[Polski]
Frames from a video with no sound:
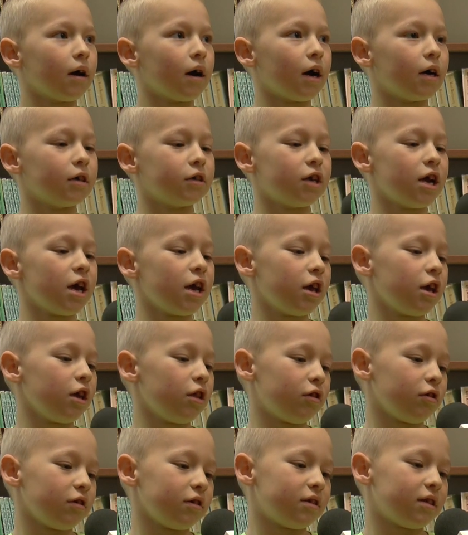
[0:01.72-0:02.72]

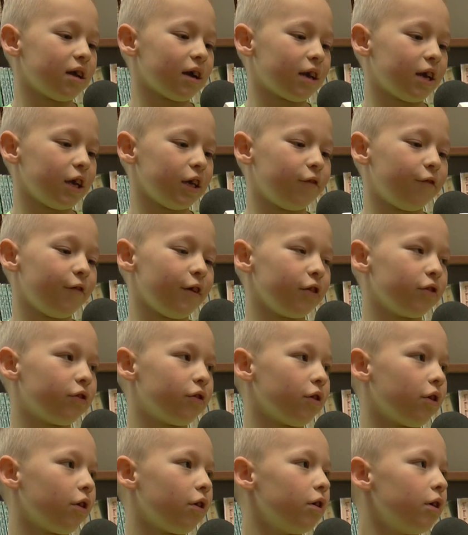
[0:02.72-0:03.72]
Andrzejki to jest takie
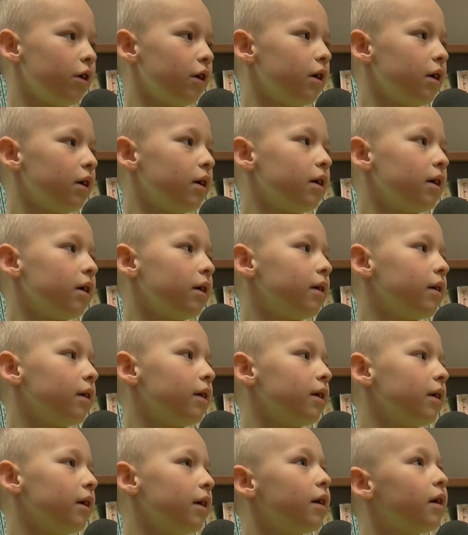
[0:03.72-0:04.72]
święto
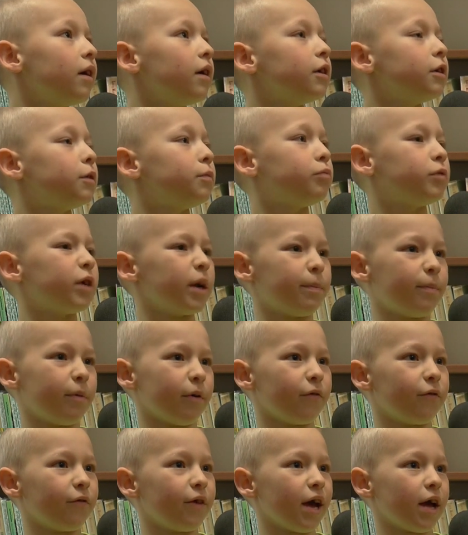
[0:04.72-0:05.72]
y, z
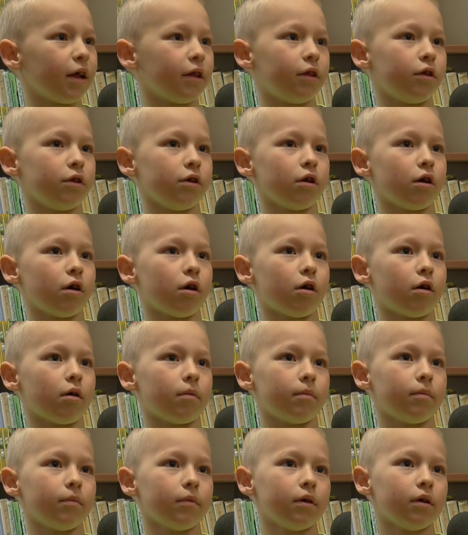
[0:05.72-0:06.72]
przepowiednią,
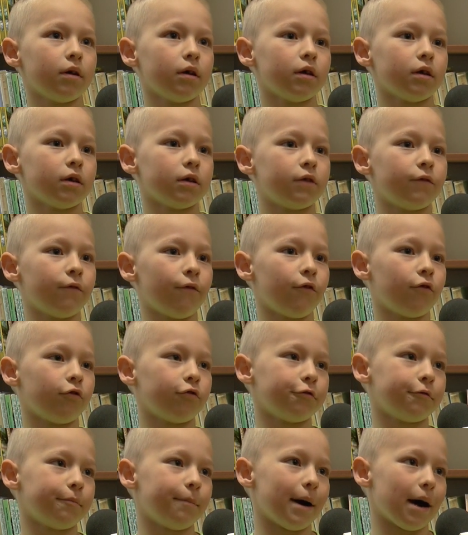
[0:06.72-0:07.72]
z
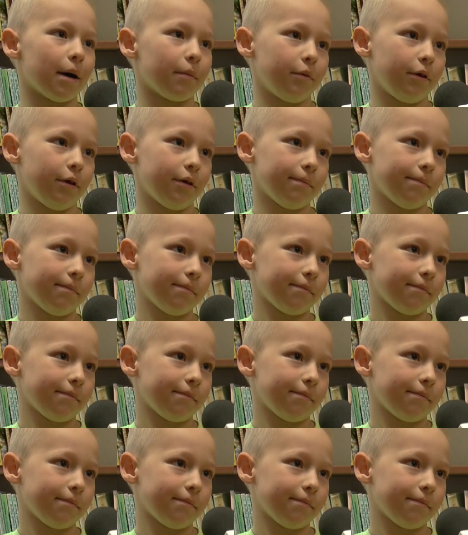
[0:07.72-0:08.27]
wróżbami.